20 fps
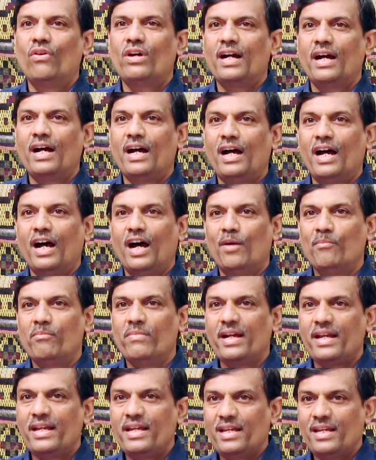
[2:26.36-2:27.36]
ఒక
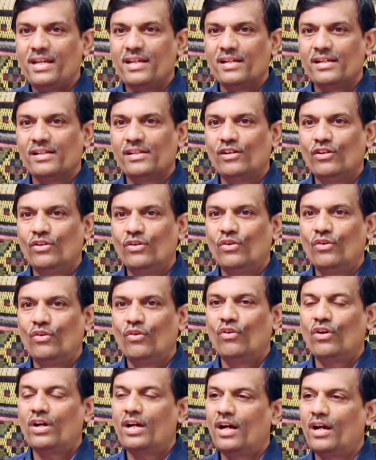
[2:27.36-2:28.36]
అమ్మాయి
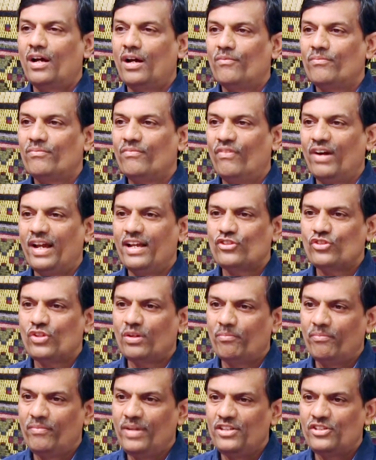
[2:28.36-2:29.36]
ఒక
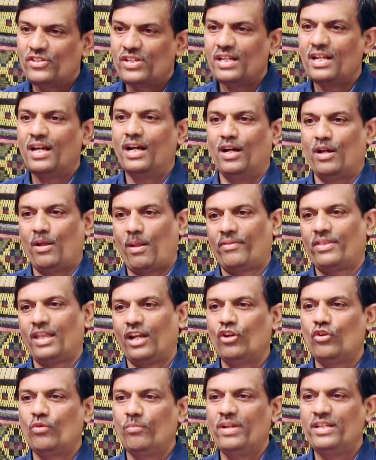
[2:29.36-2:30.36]
వయసుకు మించిన
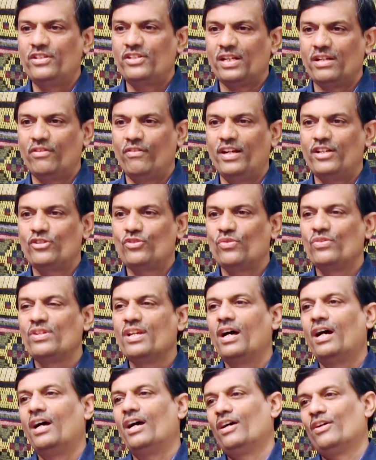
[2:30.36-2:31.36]
తనకు మించిన వయసు
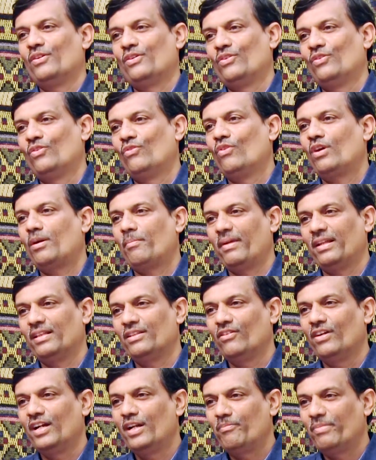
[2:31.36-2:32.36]
ఉన్న ఒక
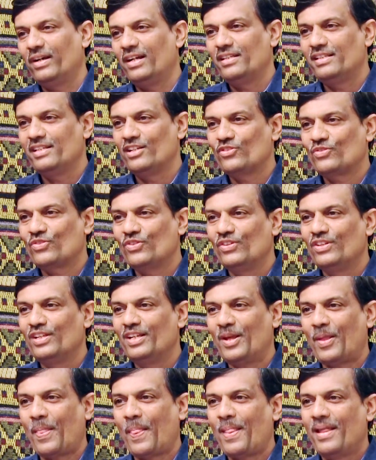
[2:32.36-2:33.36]
పెద్దవాడిని పెళ్లి
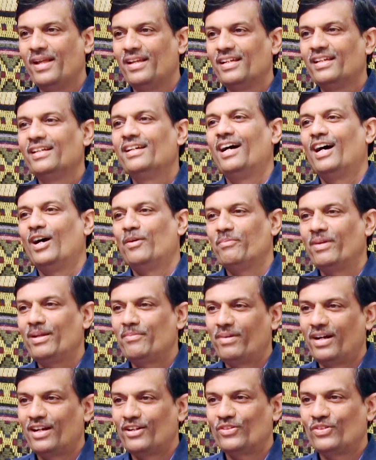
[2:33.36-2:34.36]
చేసుకుంది ఆ
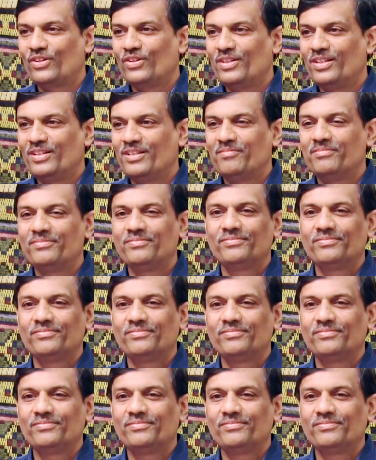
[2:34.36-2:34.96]
అమ్మాయి పాడుతోంది